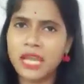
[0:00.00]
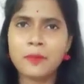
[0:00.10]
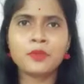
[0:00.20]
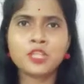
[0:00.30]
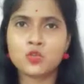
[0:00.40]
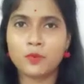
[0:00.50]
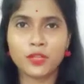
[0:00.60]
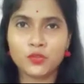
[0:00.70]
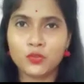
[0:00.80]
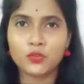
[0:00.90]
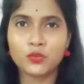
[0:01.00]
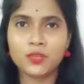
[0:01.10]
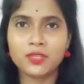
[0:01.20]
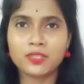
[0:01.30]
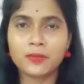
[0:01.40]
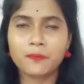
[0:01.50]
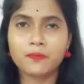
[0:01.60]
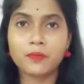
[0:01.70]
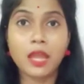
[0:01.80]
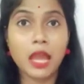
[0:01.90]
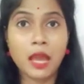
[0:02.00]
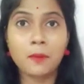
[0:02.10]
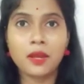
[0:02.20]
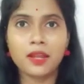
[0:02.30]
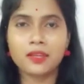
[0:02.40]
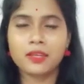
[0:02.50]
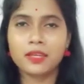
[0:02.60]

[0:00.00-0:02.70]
ডায়মন্ডে রূপান্তরিত হয়েছে আবার